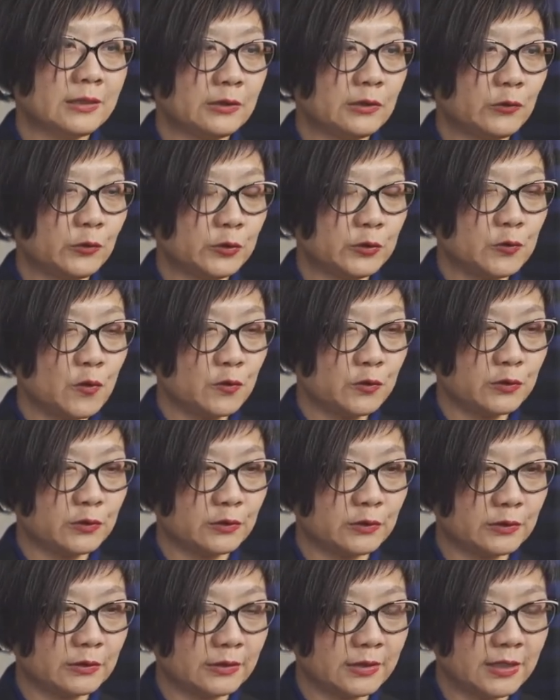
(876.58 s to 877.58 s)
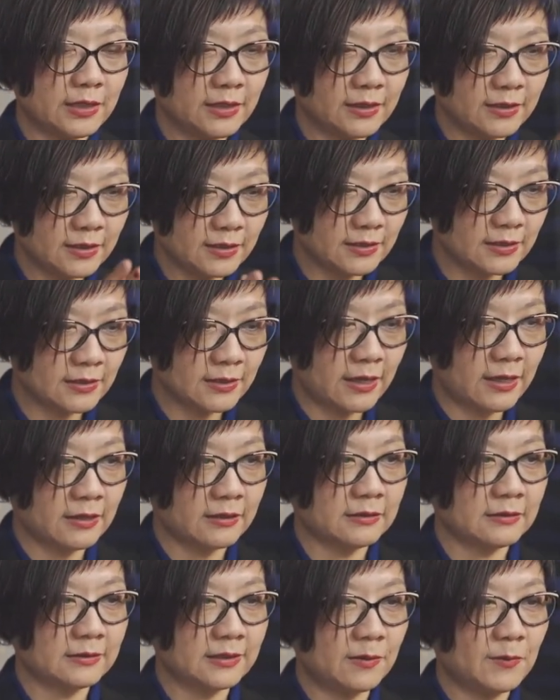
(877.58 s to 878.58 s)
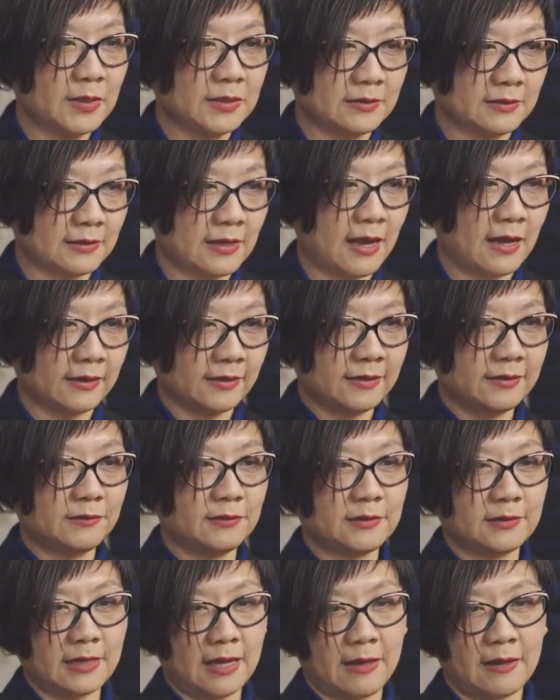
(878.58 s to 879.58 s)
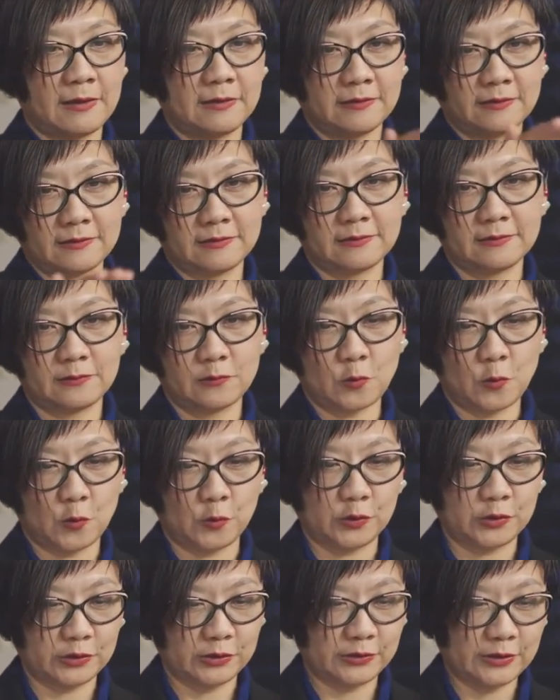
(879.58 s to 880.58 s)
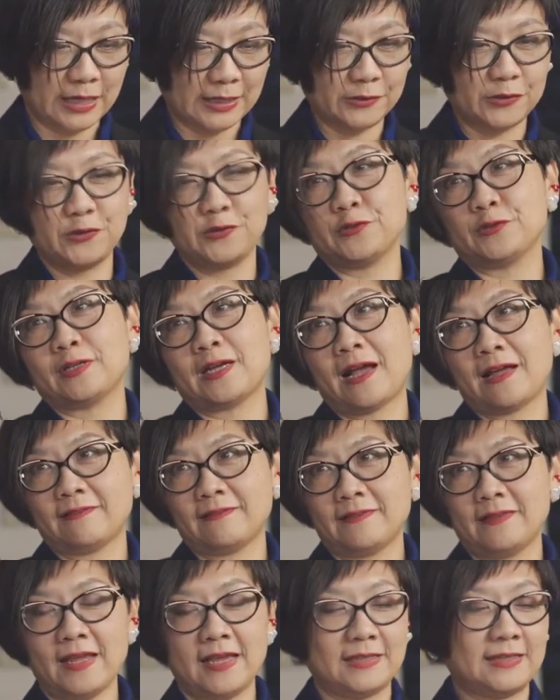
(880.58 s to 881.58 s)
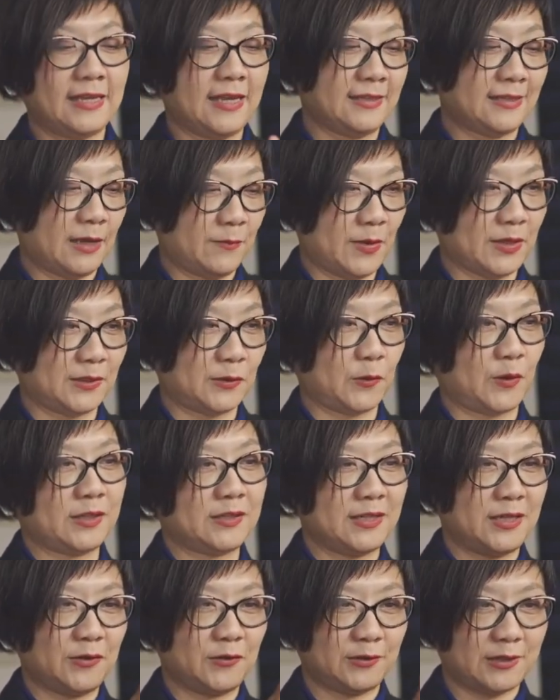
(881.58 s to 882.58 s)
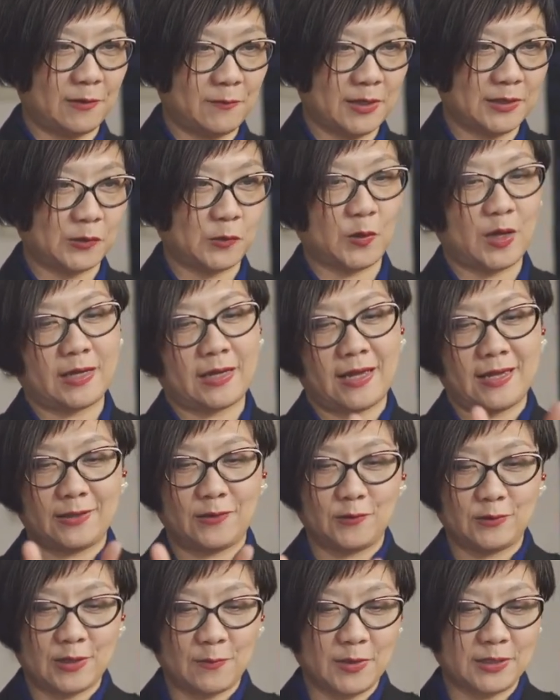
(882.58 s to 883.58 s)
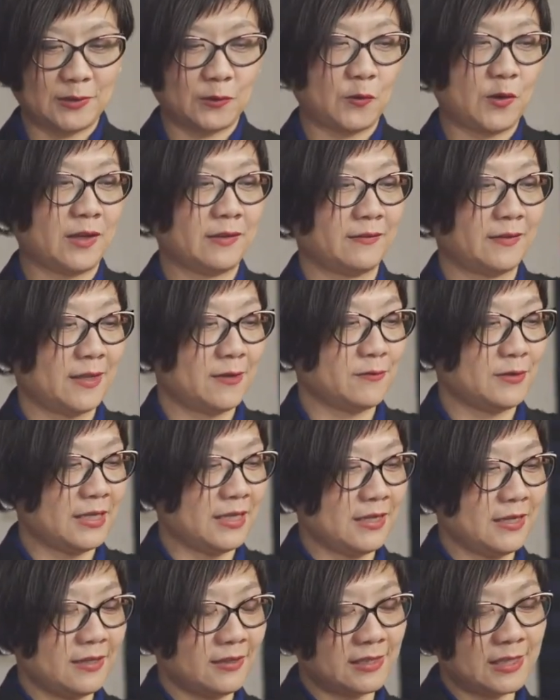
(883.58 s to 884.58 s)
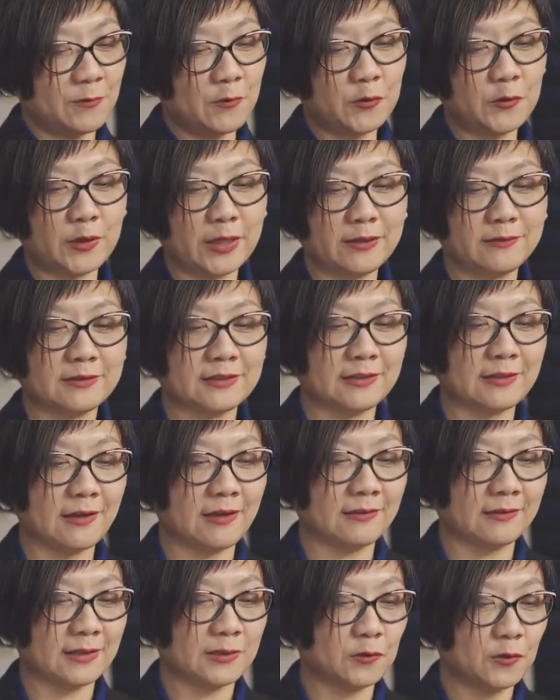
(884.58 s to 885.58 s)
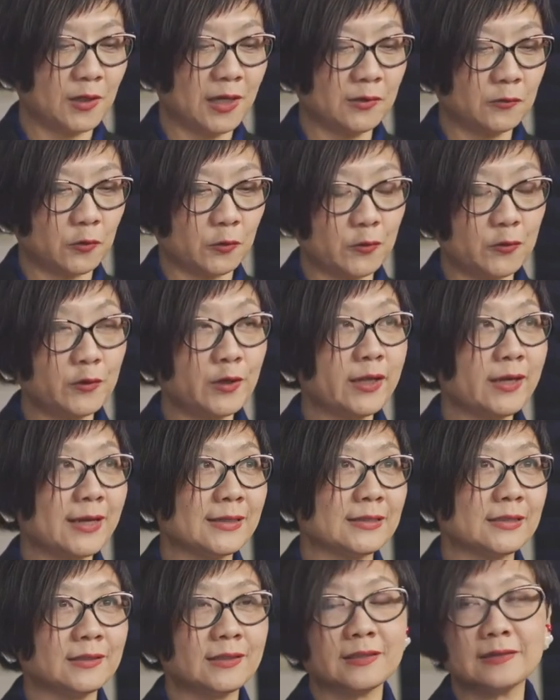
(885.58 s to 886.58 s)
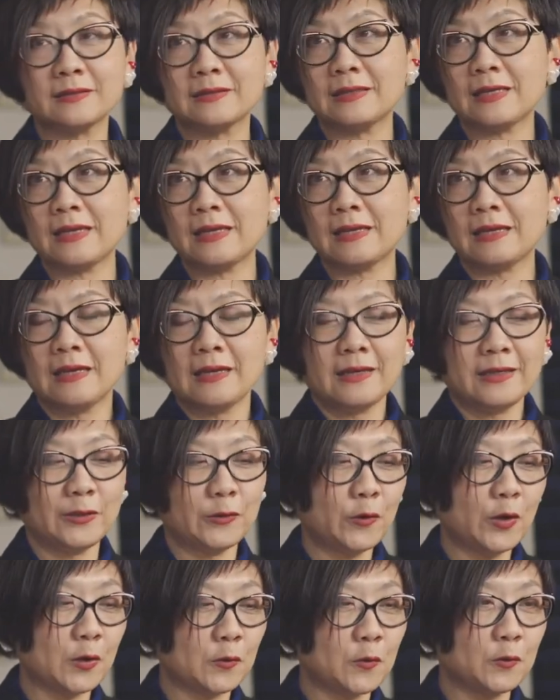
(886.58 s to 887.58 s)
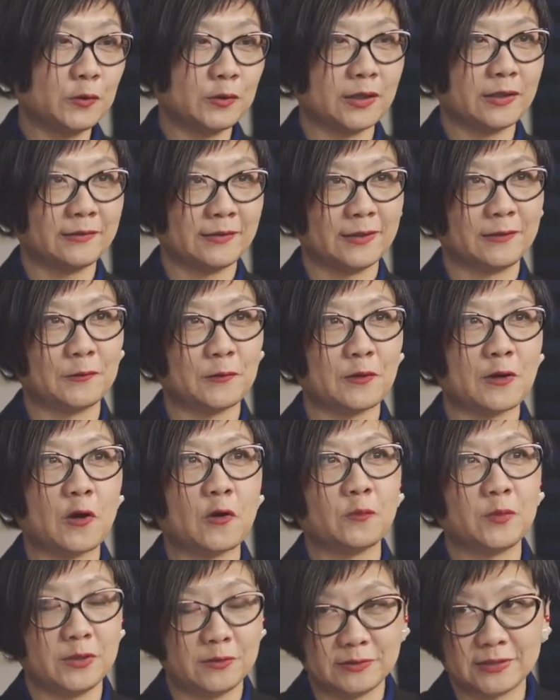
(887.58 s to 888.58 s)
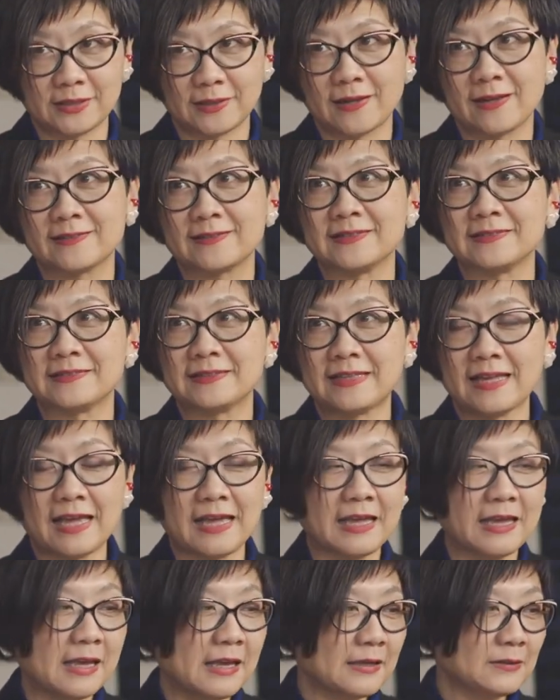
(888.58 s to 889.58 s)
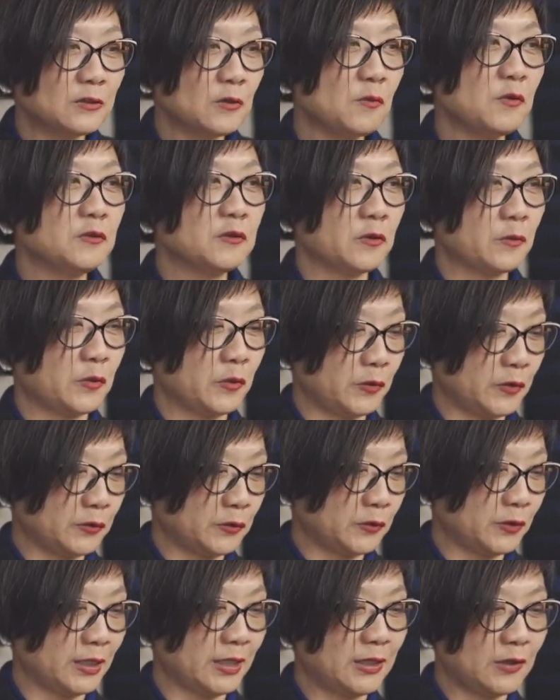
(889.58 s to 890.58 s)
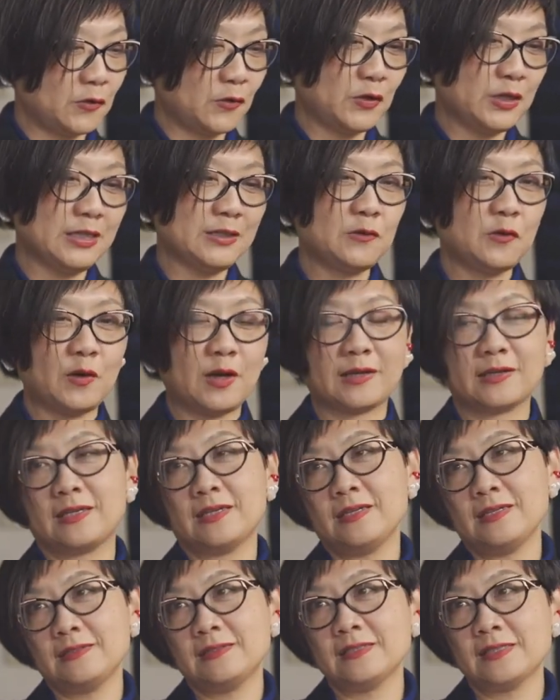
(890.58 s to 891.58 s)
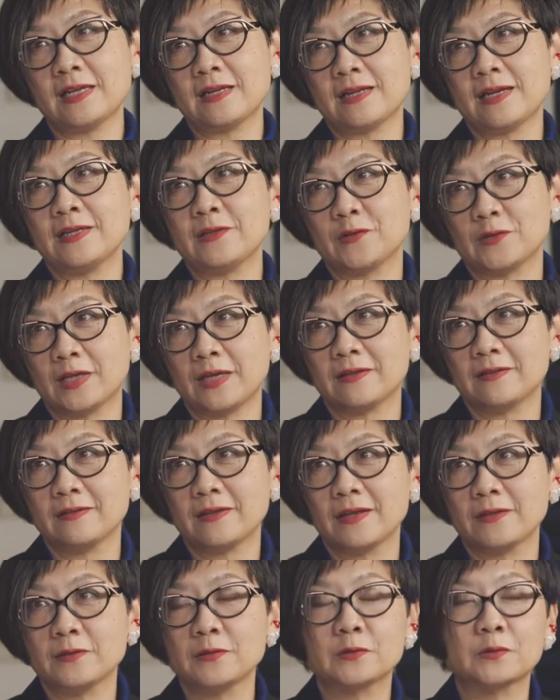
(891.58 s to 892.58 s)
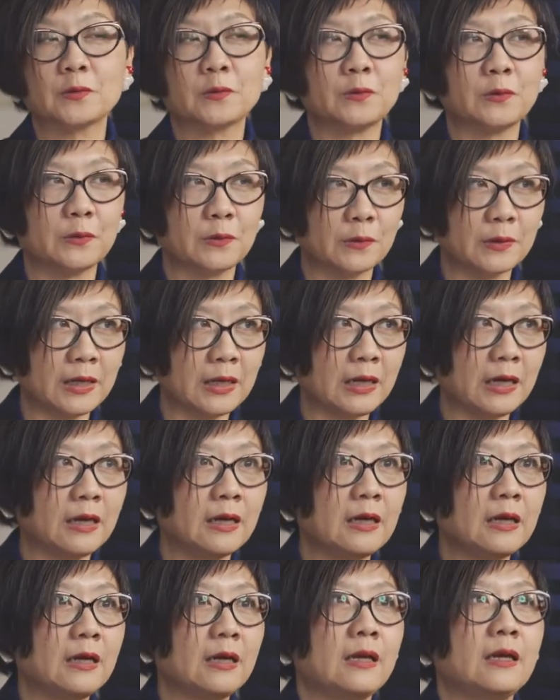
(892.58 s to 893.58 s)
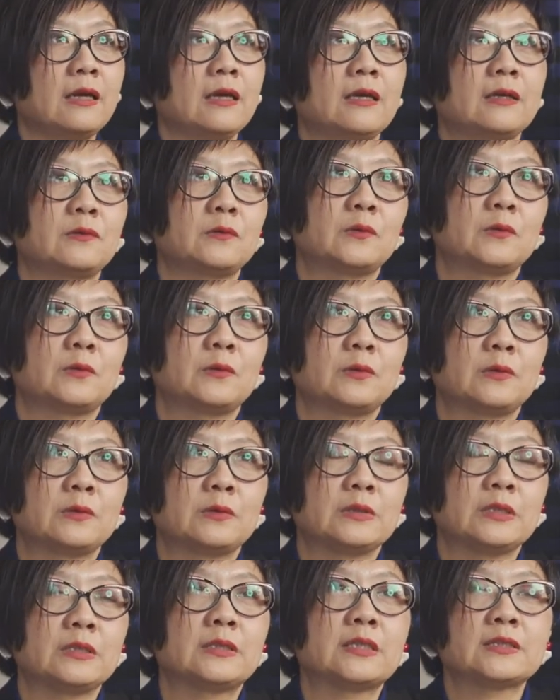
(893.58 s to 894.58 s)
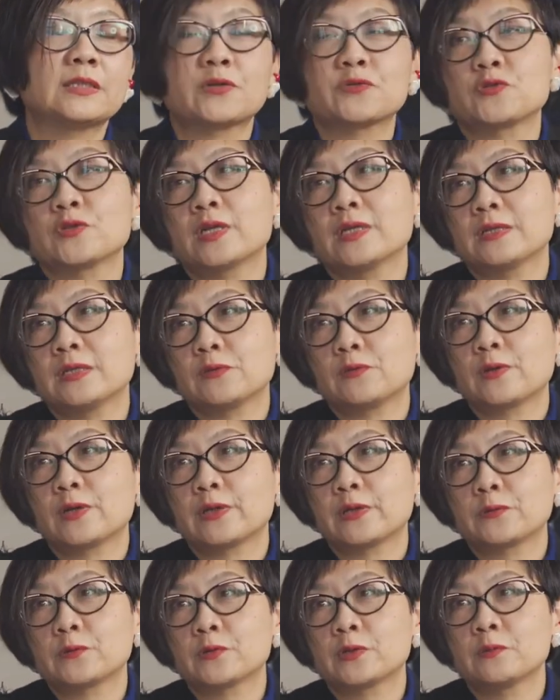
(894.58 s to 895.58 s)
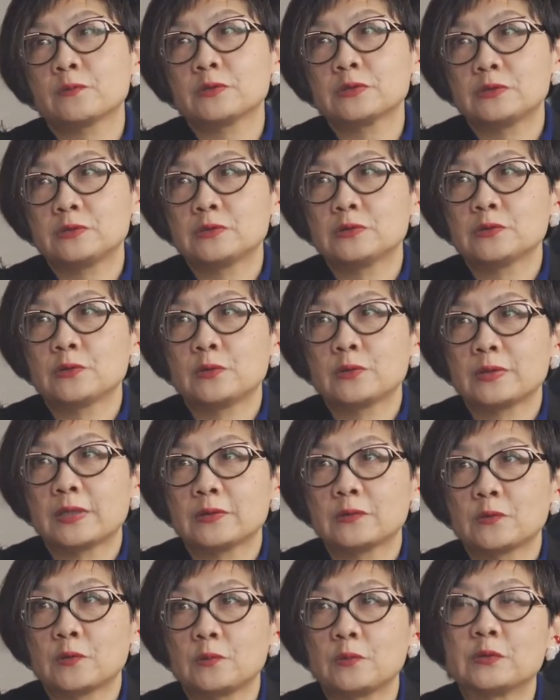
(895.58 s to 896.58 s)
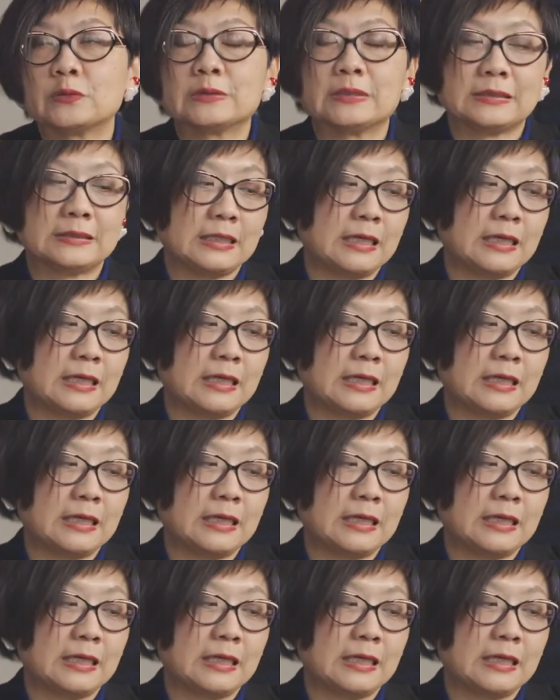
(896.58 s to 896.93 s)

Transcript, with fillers: うすごく均一な差別がいくつかこう何種類かあって、うん、性差別とか人種差別とか階級差別とかっていう均一なものがいくつかあってそれがどのぐらい重なって色が濃くなっていくのかを見るんじゃなくって、そもそものその一個一個が均一じゃないよねっていうところが、えっと、インターセクショナリティの中ではとても重要だと思うんです